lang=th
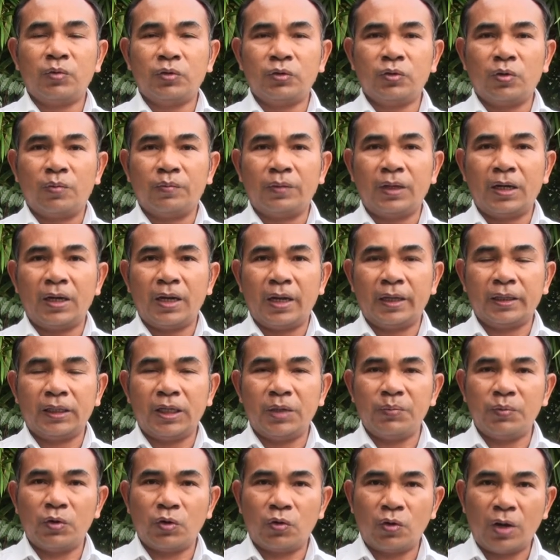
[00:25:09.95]
ผู้ชมท่านใด
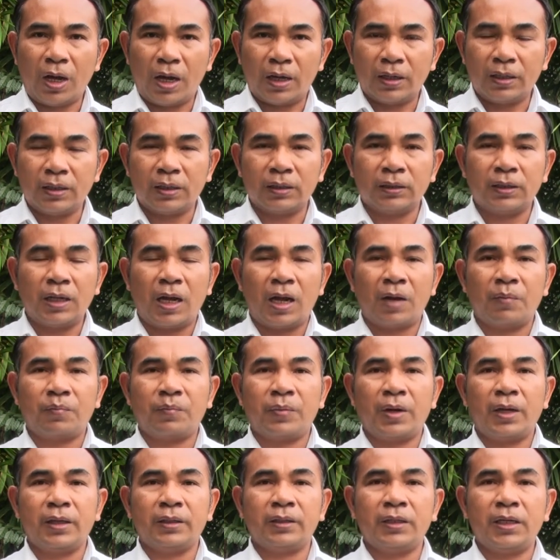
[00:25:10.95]
ที่มีโอกาสเดินทาง
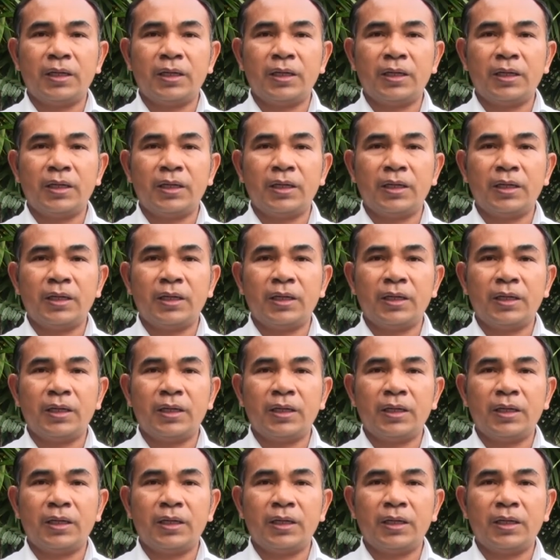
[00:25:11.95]
ไป